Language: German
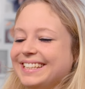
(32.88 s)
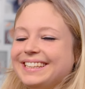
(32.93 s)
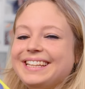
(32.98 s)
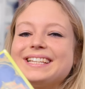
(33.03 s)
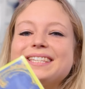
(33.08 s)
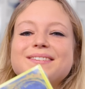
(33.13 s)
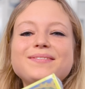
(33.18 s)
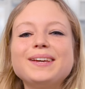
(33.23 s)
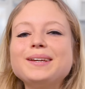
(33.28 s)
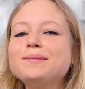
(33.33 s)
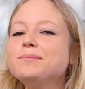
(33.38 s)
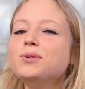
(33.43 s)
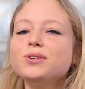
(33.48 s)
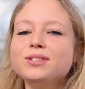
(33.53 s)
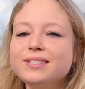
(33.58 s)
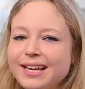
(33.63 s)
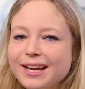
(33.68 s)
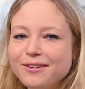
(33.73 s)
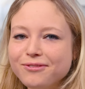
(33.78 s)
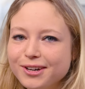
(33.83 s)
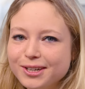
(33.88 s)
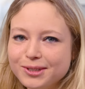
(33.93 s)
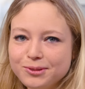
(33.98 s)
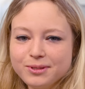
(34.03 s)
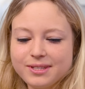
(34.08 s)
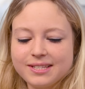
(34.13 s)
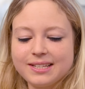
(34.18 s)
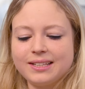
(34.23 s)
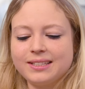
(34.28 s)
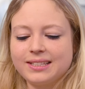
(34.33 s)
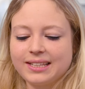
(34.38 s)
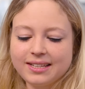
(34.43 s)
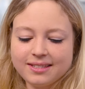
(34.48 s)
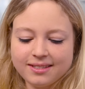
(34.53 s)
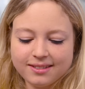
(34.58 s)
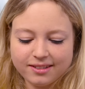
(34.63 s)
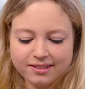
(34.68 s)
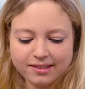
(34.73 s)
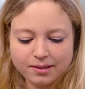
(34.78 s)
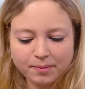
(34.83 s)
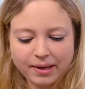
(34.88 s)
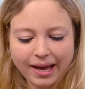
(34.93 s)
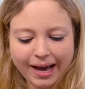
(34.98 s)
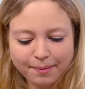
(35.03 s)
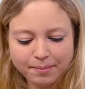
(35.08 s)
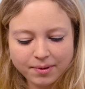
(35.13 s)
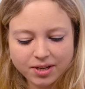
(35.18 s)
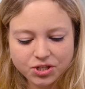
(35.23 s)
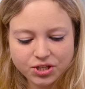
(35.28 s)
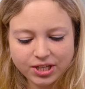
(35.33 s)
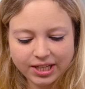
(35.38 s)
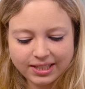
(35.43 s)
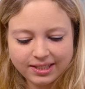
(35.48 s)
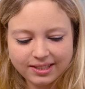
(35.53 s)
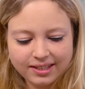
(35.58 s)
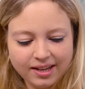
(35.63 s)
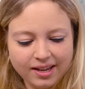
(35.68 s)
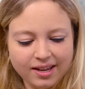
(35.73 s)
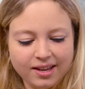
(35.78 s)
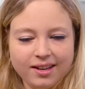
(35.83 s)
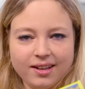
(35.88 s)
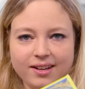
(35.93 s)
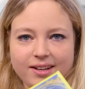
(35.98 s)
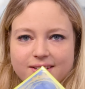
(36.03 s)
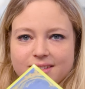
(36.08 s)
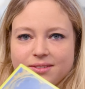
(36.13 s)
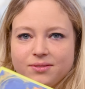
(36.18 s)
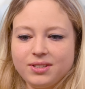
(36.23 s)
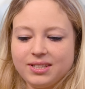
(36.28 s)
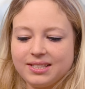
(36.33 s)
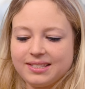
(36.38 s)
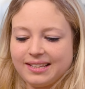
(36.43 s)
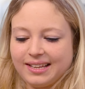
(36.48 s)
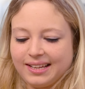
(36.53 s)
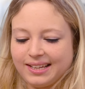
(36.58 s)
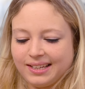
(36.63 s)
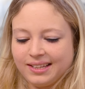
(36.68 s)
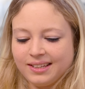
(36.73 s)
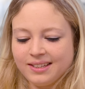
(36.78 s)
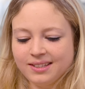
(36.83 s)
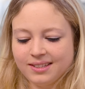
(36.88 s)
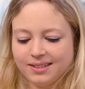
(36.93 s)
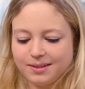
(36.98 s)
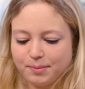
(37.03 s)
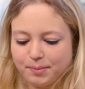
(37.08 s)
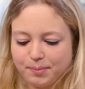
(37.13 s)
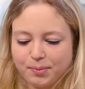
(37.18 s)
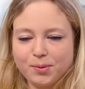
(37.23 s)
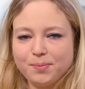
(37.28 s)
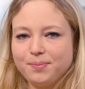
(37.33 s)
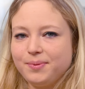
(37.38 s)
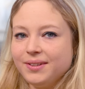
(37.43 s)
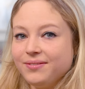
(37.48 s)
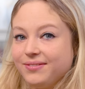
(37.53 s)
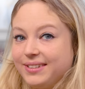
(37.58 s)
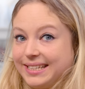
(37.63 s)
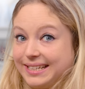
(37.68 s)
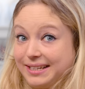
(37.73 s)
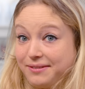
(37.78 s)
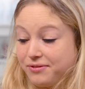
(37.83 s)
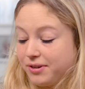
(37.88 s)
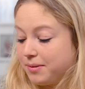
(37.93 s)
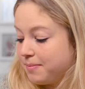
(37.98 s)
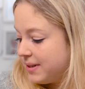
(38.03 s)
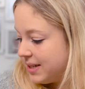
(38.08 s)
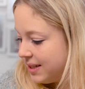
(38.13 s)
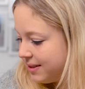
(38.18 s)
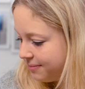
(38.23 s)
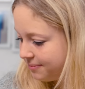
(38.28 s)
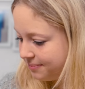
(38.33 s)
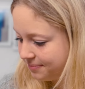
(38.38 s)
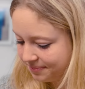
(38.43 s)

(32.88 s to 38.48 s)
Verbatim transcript: deswegen muss musste einfach gut sein. Dresden ist außerdem eine Hammerstadt. Also würde ich sagen, probieren wir den einfach mal.